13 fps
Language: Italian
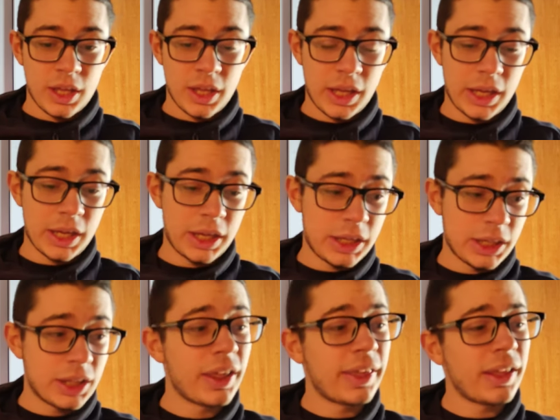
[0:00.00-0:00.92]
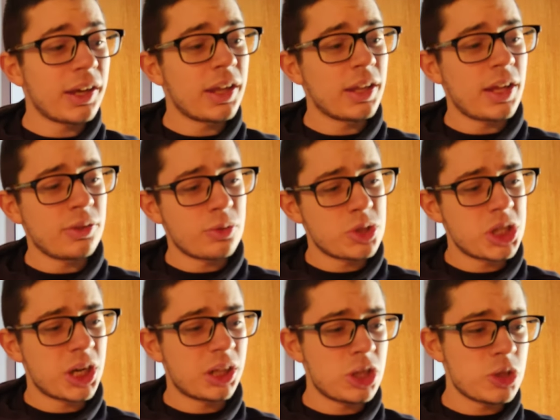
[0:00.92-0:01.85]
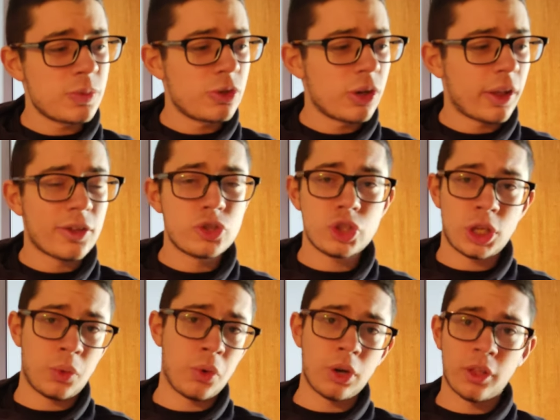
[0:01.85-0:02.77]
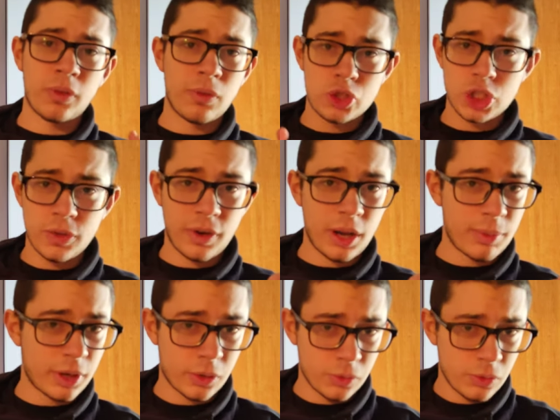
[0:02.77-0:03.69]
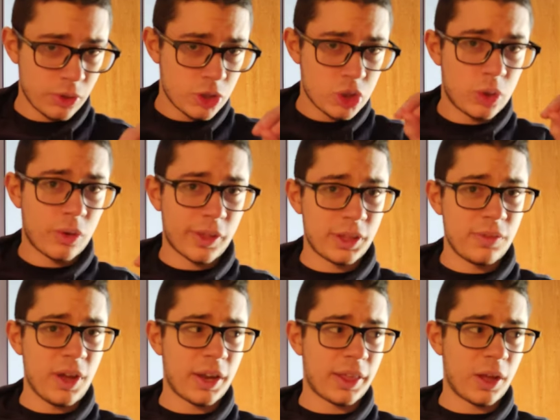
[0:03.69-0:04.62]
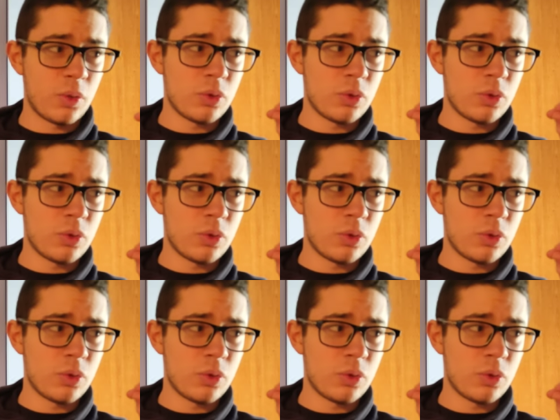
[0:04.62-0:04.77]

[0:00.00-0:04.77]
Eh, ti sta chiedendo circa 10 milioni alla stagione da quello che si vocifera, eh, perché ognuno dice una cosa diversa.